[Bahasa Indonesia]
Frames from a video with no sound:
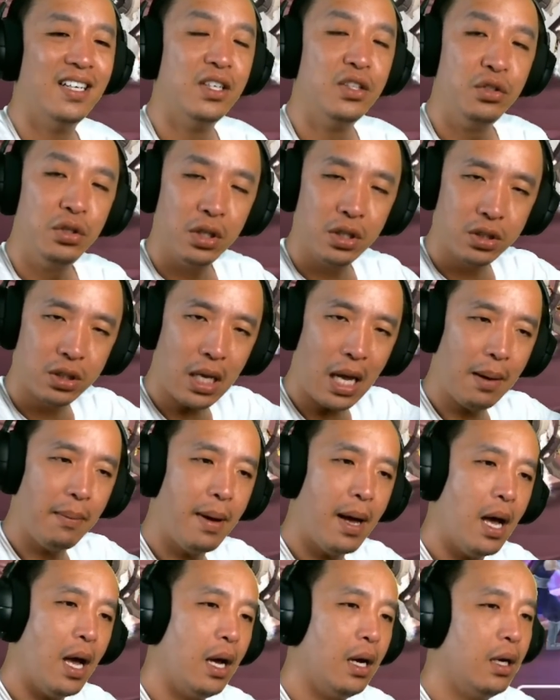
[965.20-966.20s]
nyiksa
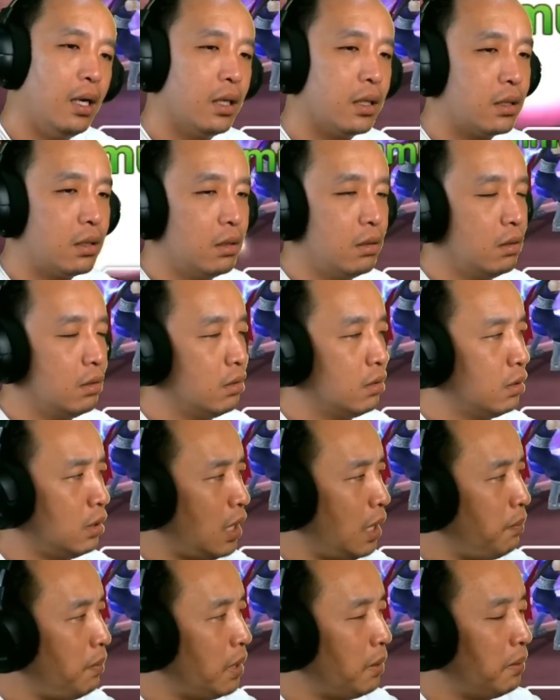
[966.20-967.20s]
banget
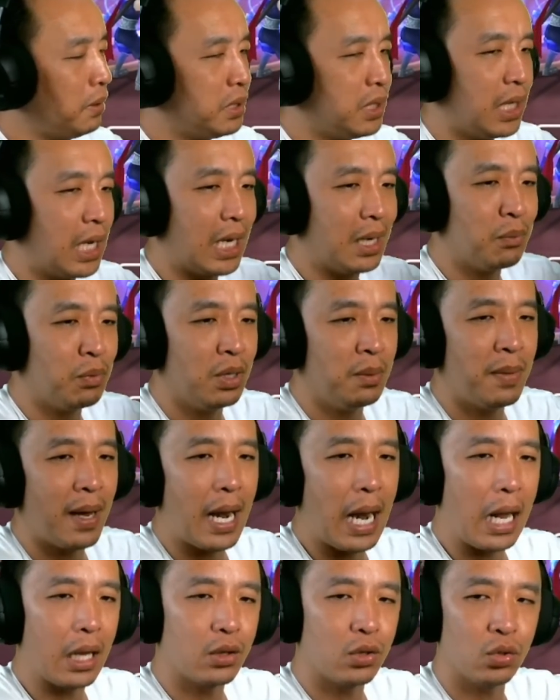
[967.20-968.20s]
damage
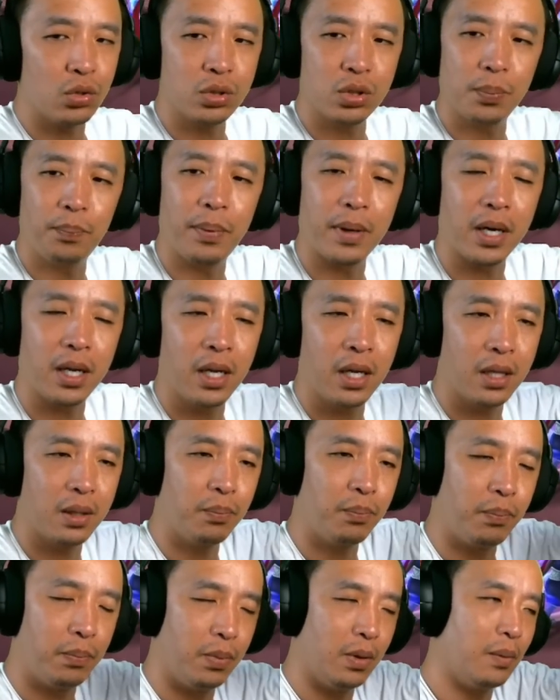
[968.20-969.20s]
3500 per
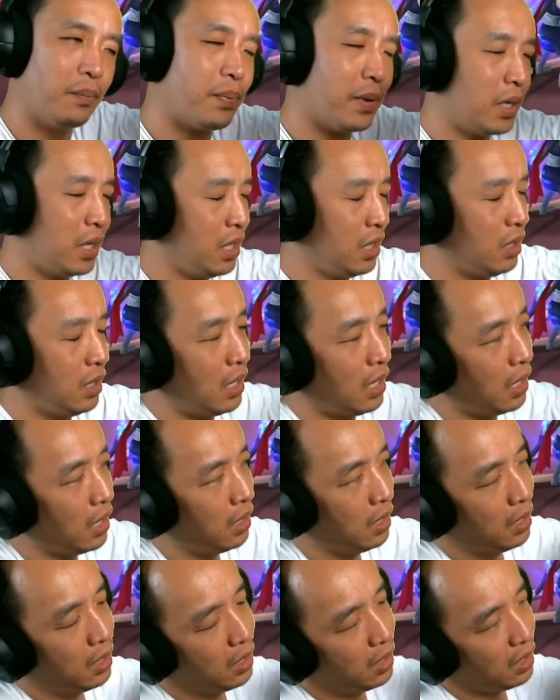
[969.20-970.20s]
apa hitnya
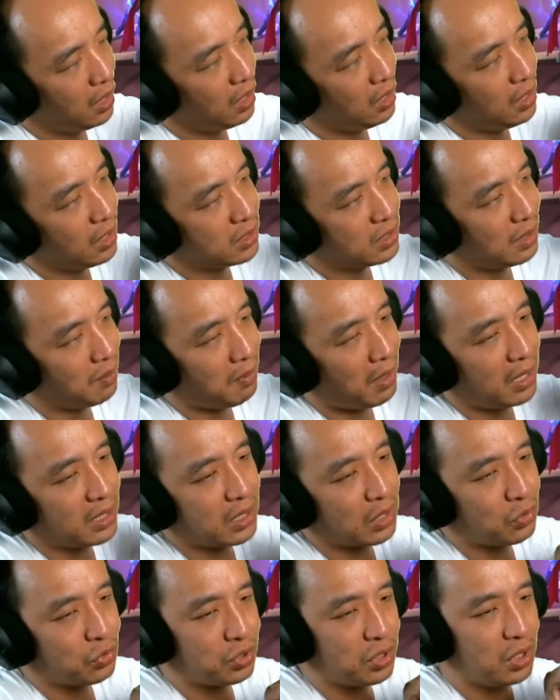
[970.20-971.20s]
hitnya setiap kali
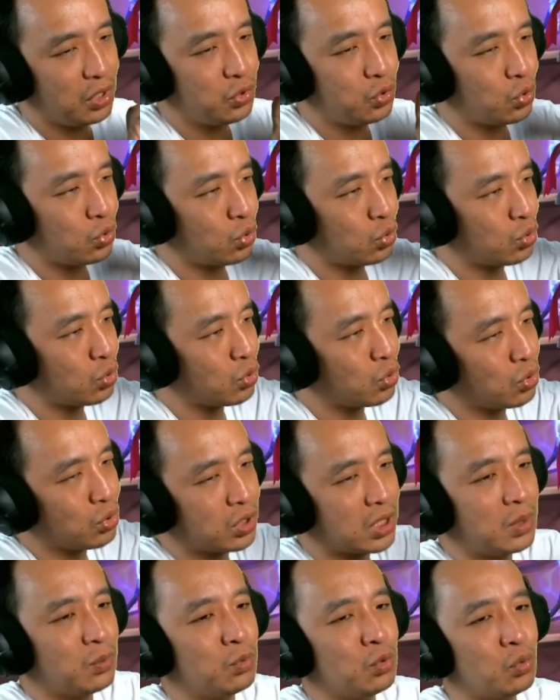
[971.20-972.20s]
satu skill cu cu
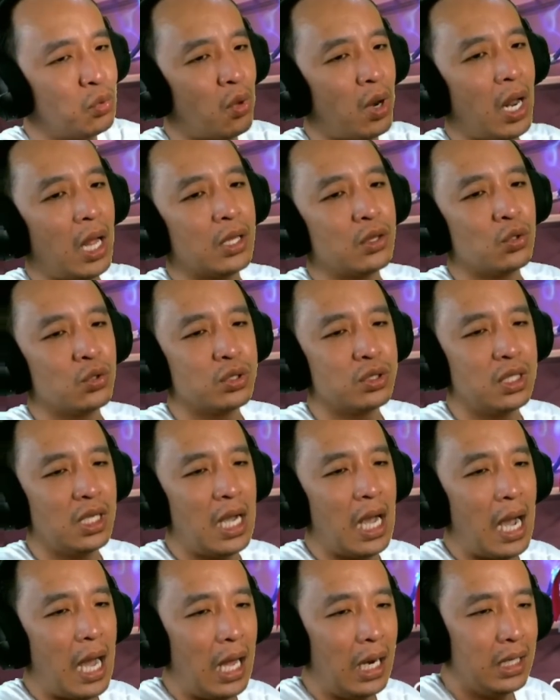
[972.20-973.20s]
1200
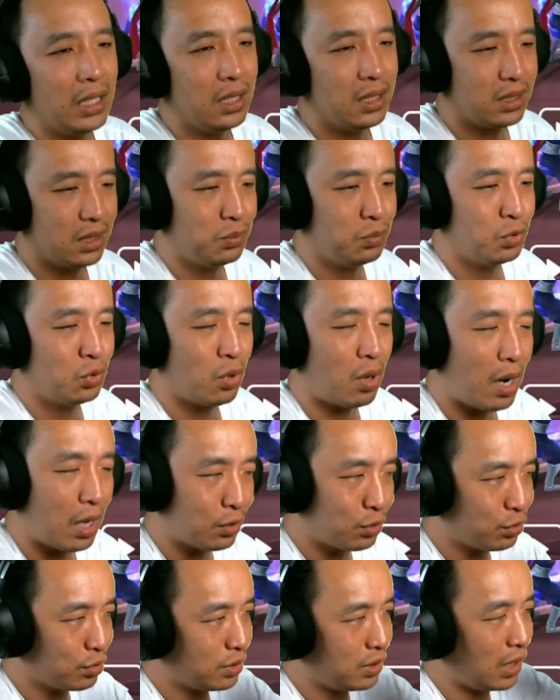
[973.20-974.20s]
tiga kali
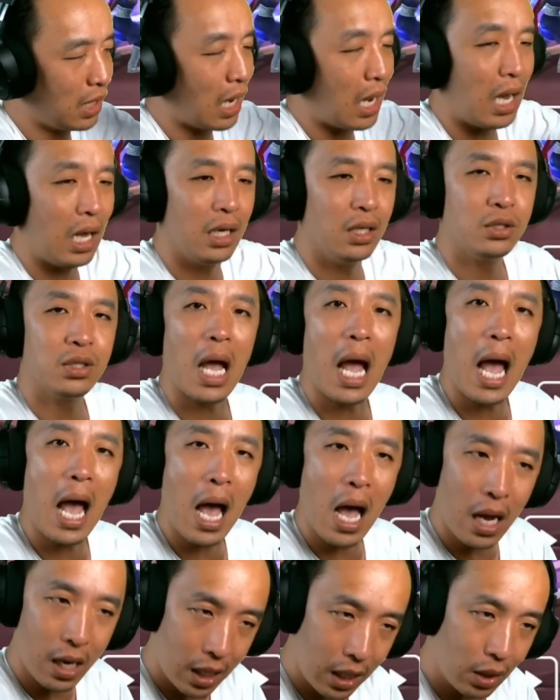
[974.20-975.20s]
1200 tiga kali
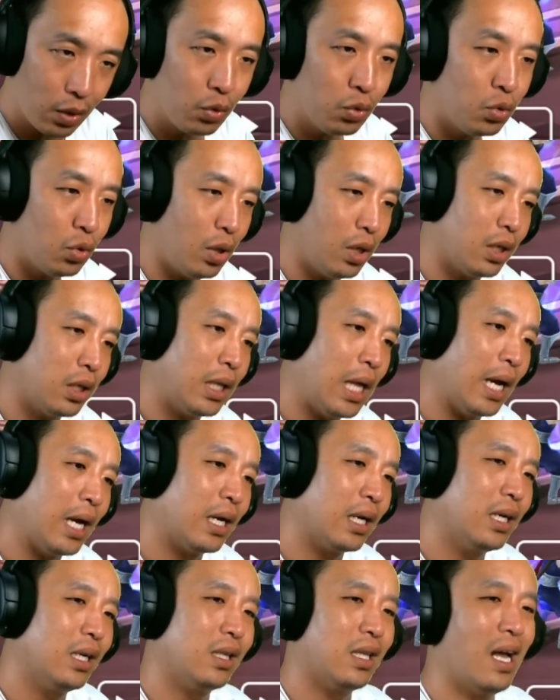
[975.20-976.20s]
sakit untuk
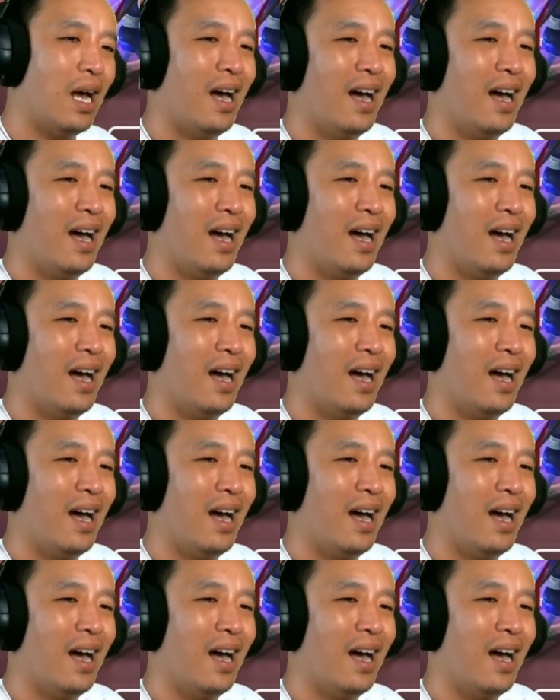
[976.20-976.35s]
attacker kita